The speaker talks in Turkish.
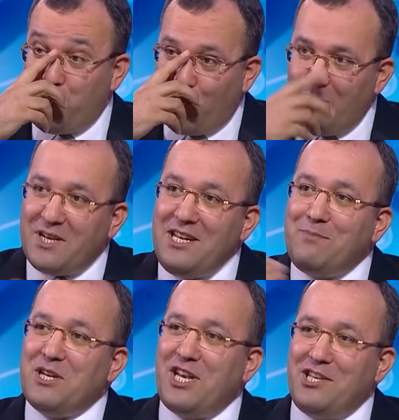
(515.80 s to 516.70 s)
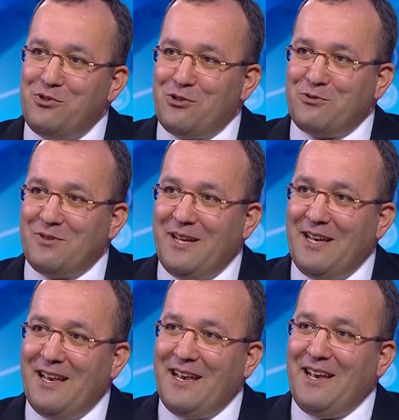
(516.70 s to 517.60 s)
programları ilk 5'e giriyor.
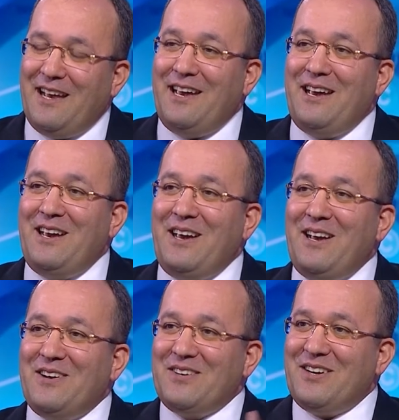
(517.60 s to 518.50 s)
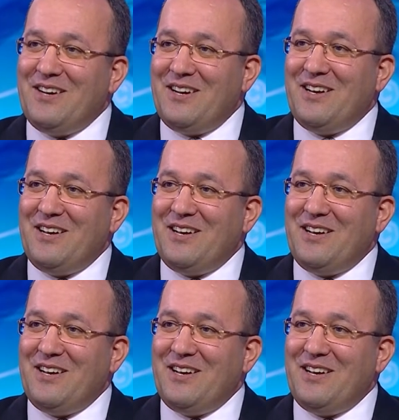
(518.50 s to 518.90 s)
E, ee, aktüer ya da bunun